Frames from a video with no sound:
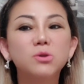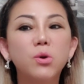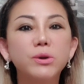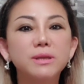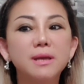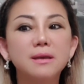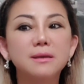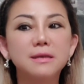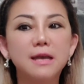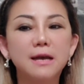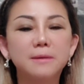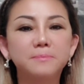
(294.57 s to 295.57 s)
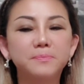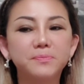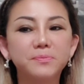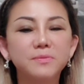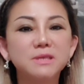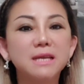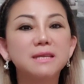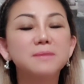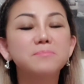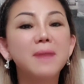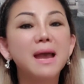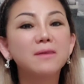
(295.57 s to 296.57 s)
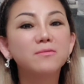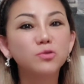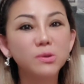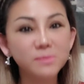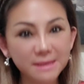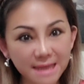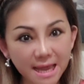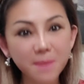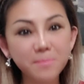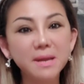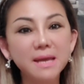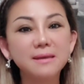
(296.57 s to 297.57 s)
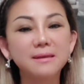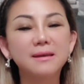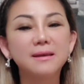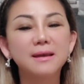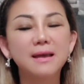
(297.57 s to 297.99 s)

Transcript: Thôi thì um, chị mang vô trong xem đi.